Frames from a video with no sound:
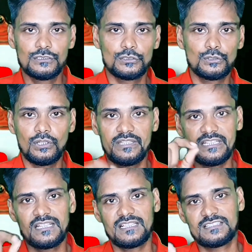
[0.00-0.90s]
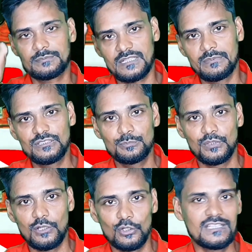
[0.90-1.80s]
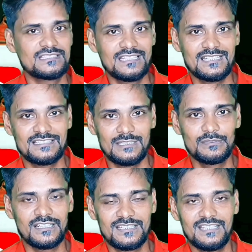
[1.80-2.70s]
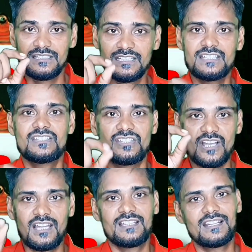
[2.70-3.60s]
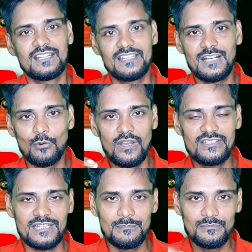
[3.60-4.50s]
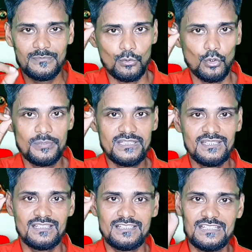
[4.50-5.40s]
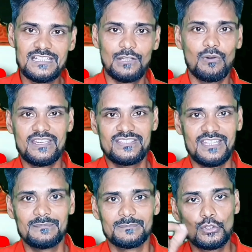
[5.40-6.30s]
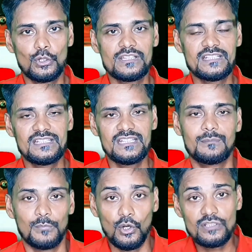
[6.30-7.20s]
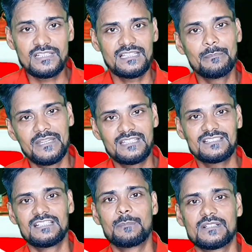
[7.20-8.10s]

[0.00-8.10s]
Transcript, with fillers: बट दोस्तों एक सब्सक्राइबर तो पूरा हो जाते हैं कैसा भी करके लेकिन चार घंटे का वॉइस टाइम और वो भी लीगल वॉइस टाइम जोड़ने के लिए बहुत ज्यादा मेहनत